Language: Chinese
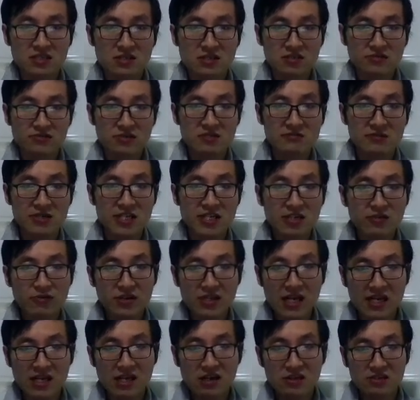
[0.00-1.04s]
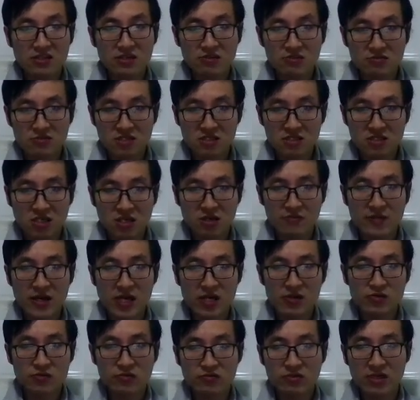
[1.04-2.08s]
为什么？因为它要求德配
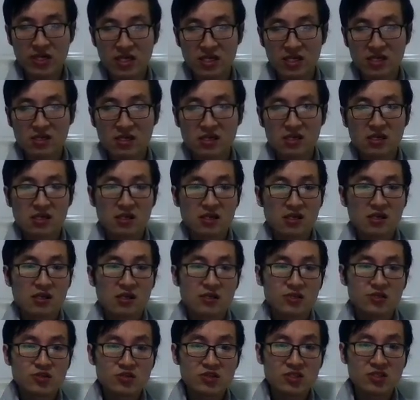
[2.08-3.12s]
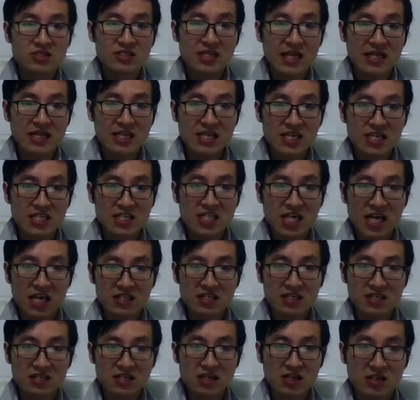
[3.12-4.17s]
于位，就是能力强
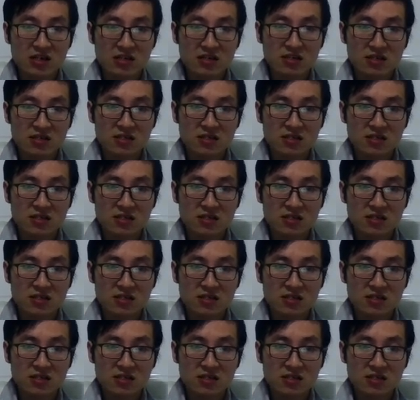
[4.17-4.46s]
的人，